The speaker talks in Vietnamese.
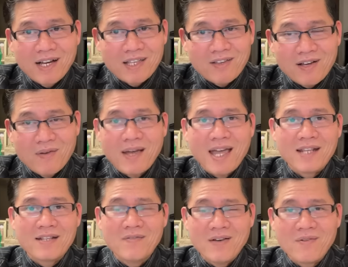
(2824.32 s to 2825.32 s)
gửi cho công
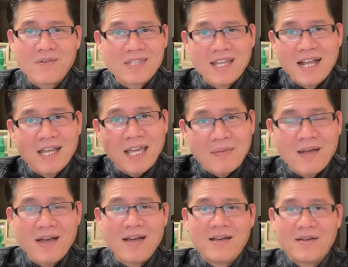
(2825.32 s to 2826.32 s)
an đúng không người ta đang kiếm
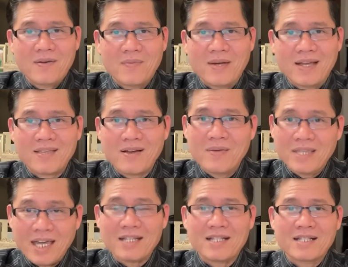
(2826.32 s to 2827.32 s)
nó à, cho mà
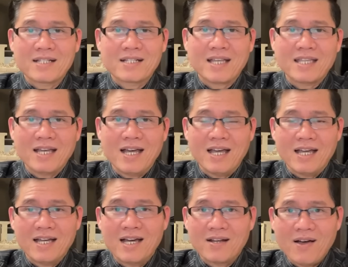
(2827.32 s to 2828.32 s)
chết nha chưa
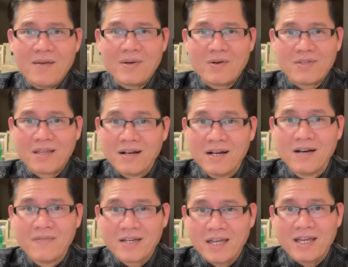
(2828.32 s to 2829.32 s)
ở đó mà có
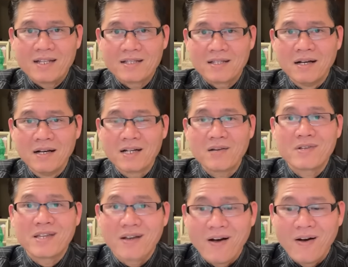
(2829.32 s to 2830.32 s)
thừa với kiện thừa công
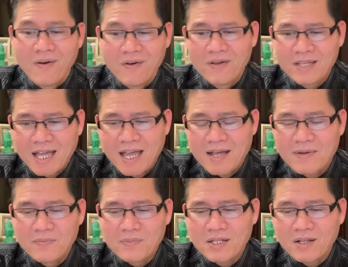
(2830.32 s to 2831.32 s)
chỉ khô nha
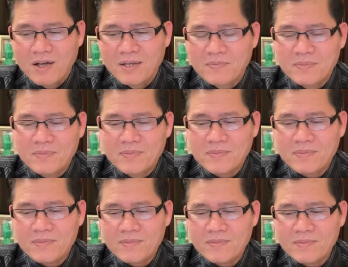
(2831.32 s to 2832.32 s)
rồi
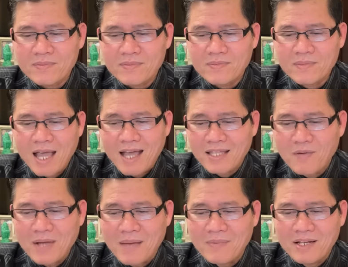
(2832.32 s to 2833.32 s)
à
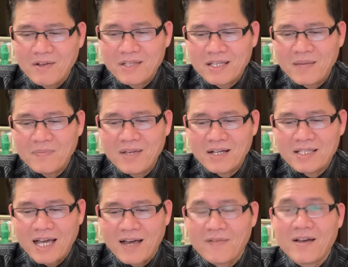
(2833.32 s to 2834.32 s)
thông cảm đi nó kiếp trước
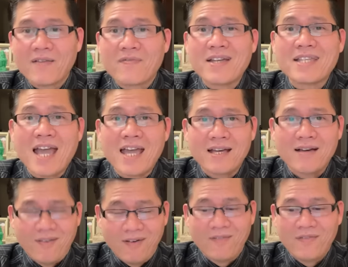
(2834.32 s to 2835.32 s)
giờ ờ, à, phá trai
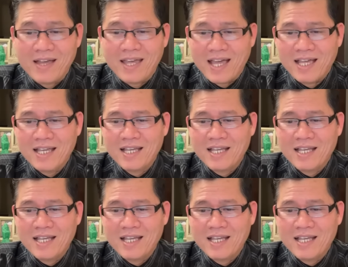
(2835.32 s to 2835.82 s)
ồ vậy hả